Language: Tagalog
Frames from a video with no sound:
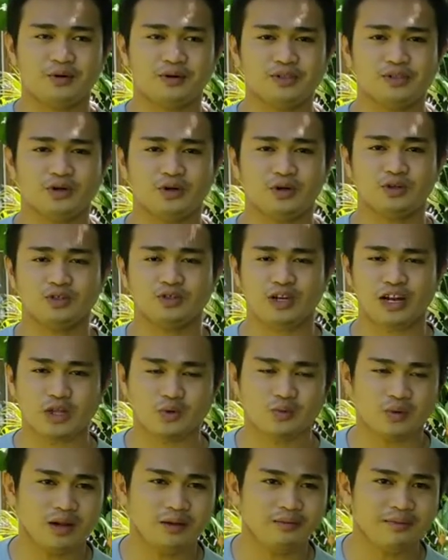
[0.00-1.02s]
So, July
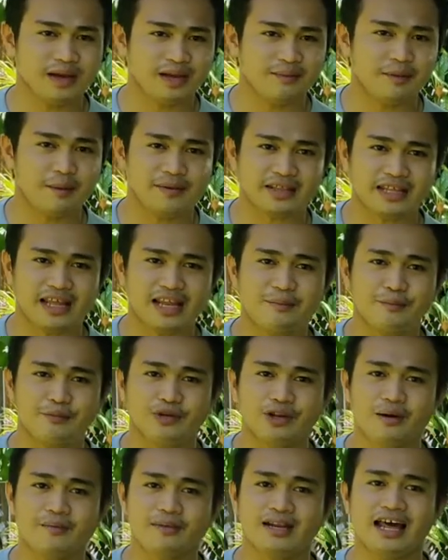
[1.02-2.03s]
12, ipapadala po
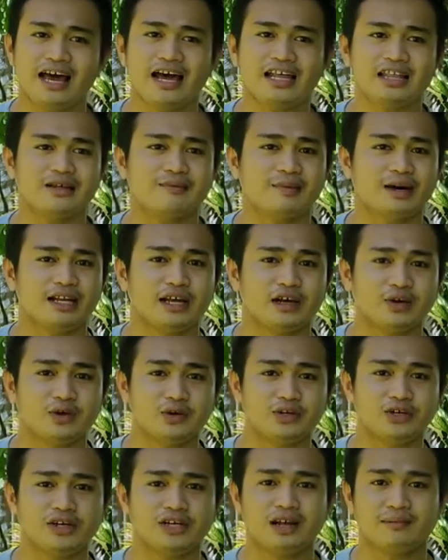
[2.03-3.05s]
namin lahat ng mga
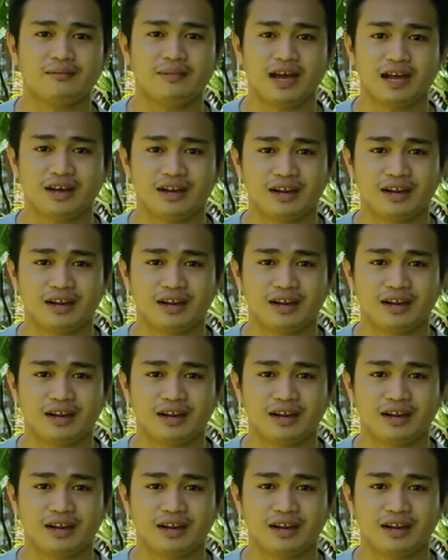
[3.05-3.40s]
nag-order ng Black